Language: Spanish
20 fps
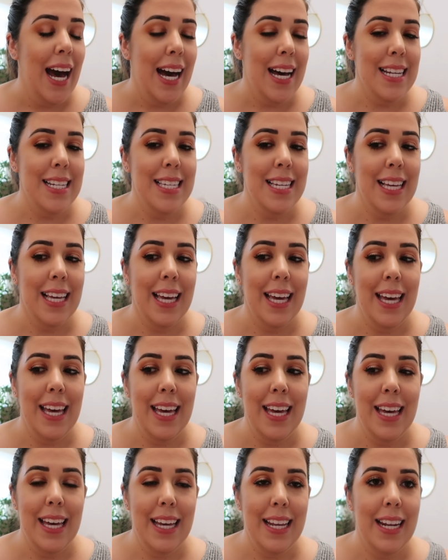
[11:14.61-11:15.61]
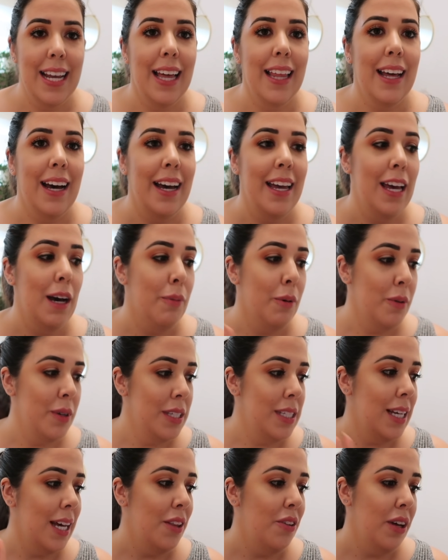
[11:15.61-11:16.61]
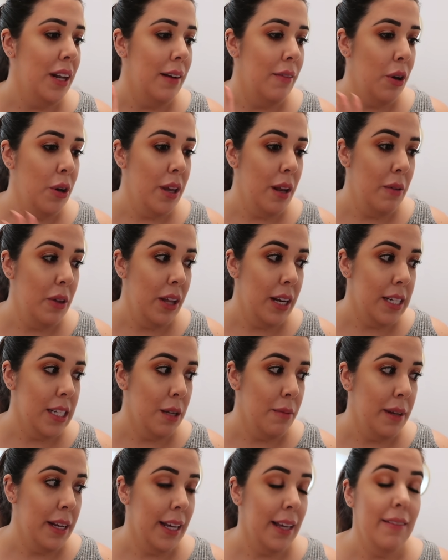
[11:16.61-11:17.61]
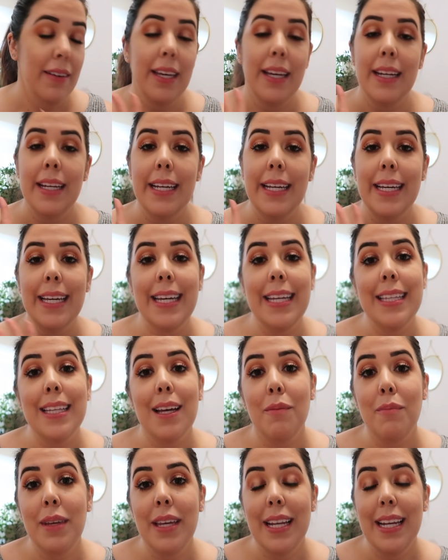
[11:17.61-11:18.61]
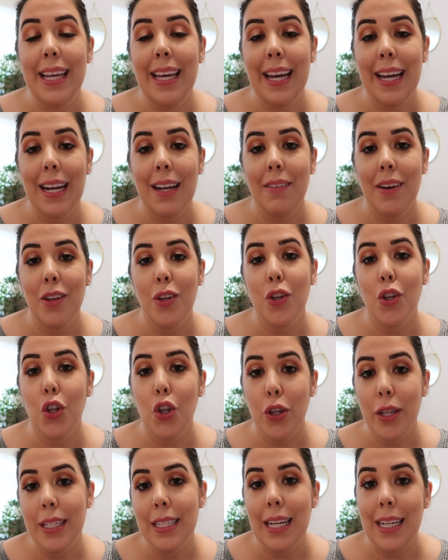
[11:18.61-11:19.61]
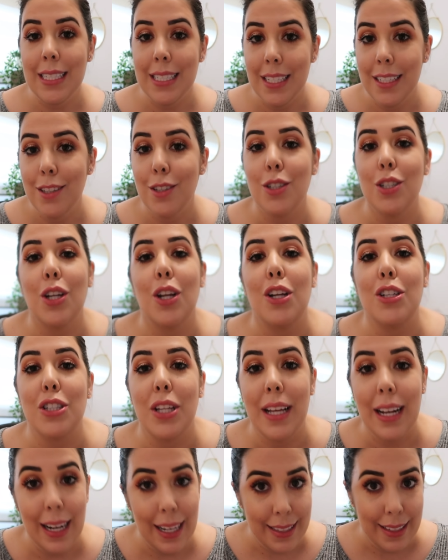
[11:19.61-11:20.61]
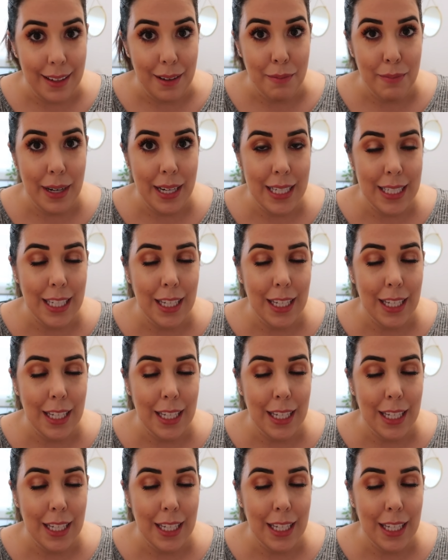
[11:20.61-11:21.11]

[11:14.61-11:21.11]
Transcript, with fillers: Así que nada, he aprovechado, he grabado ya el vídeo la semana que viene y también he grabado todas las intros de los decluttering, ¿vale?